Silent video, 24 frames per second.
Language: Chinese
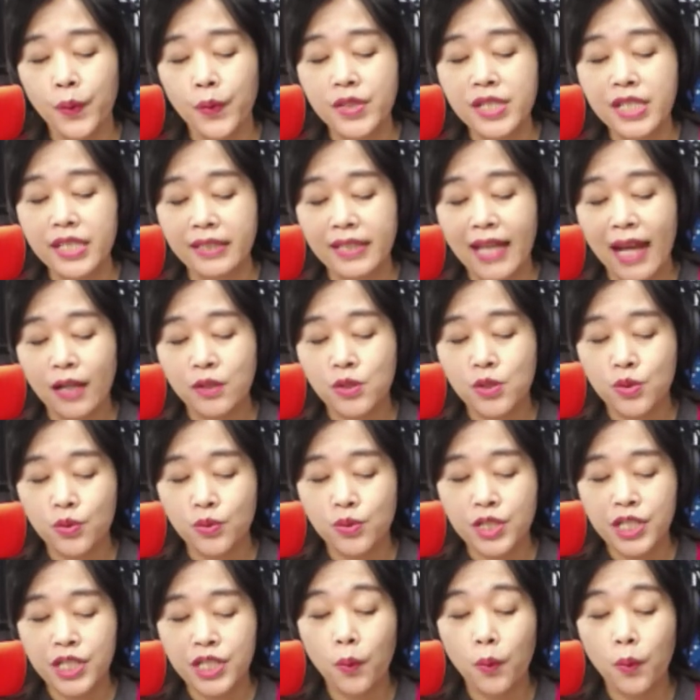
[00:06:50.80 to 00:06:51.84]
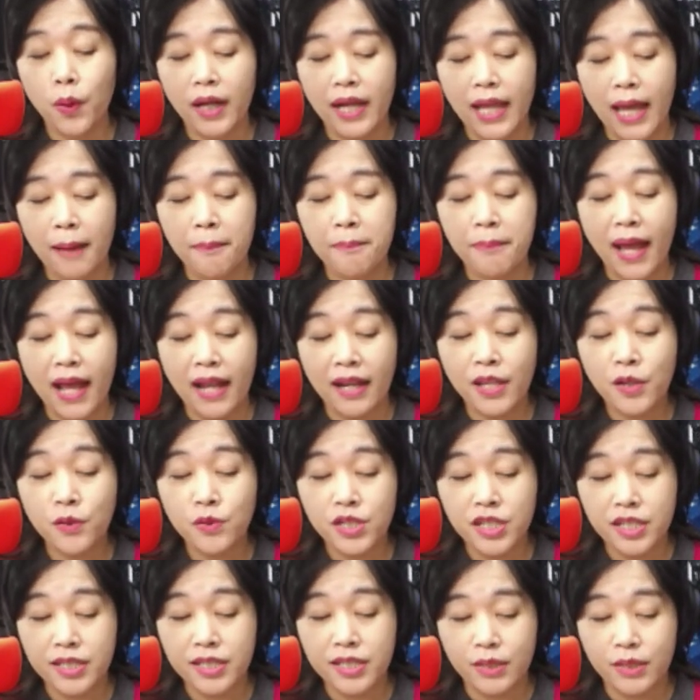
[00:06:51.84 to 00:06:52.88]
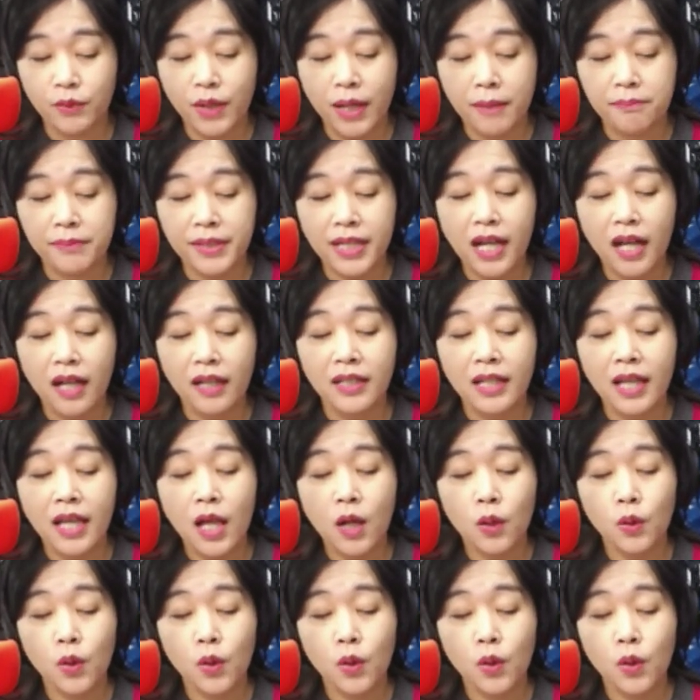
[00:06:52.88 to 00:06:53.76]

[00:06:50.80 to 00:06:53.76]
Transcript: 国瑜是大输超过两百六十几万票，